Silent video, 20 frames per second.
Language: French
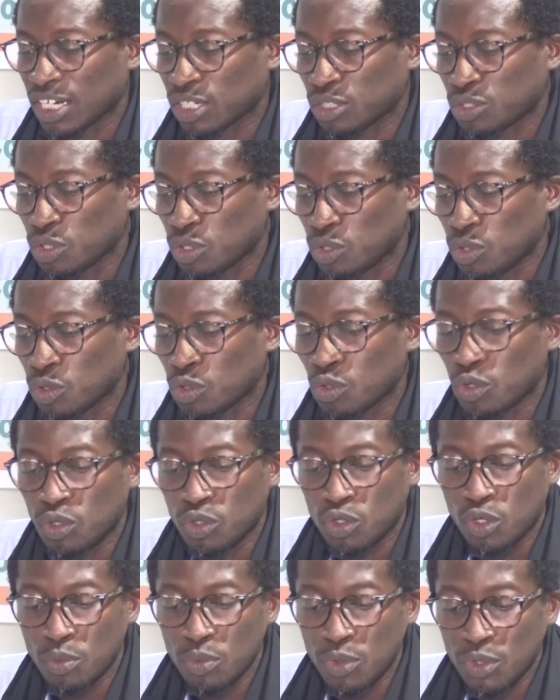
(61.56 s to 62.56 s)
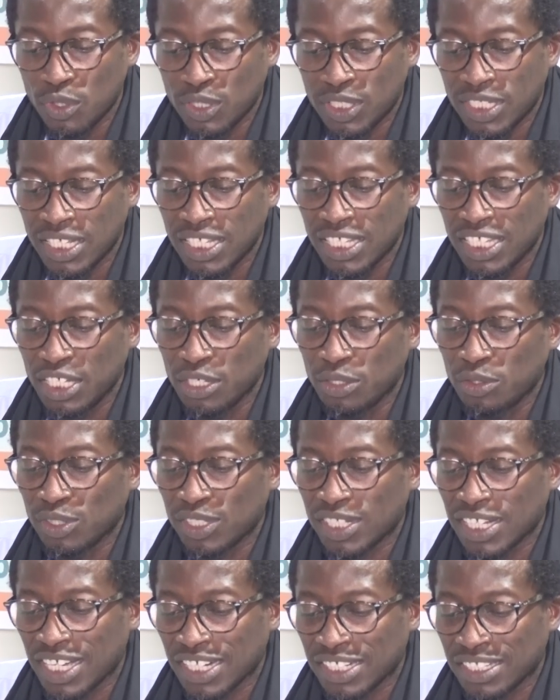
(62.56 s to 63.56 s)
acteurs locaux, communautés et
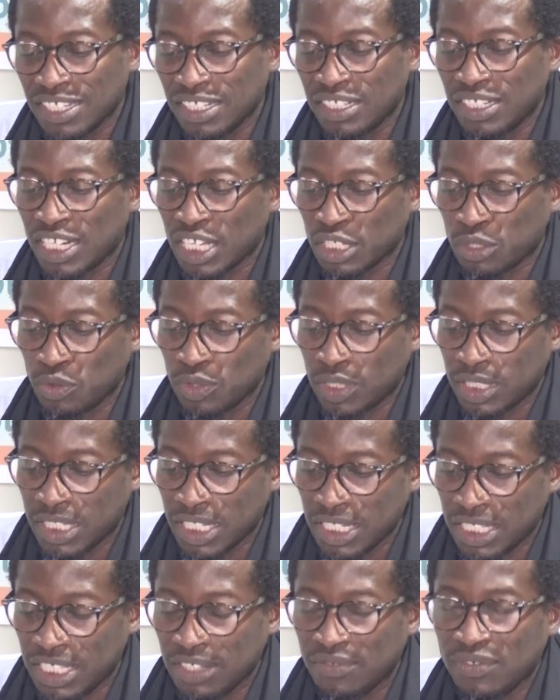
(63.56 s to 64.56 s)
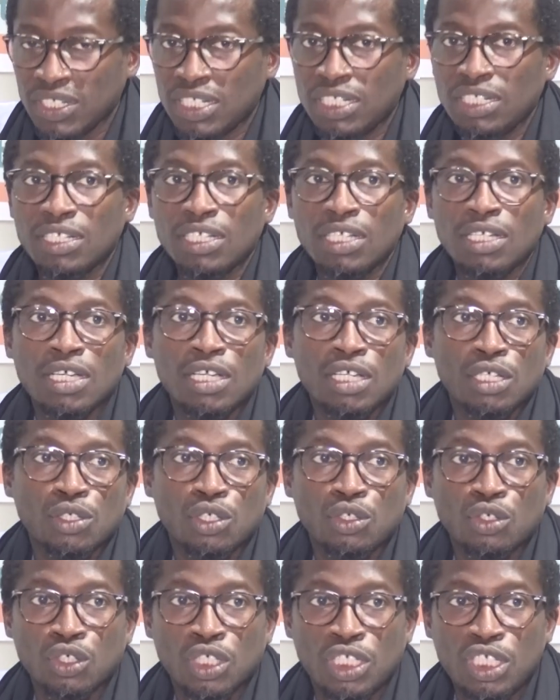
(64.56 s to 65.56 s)
autres acteurs de la société civile
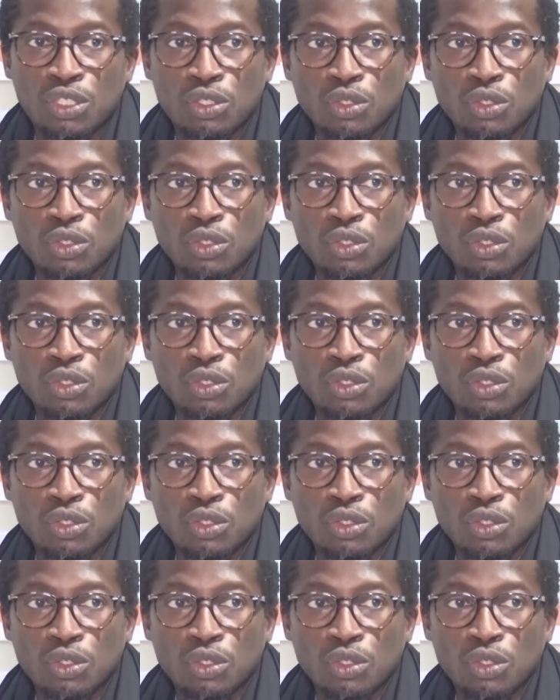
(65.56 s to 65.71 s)
qui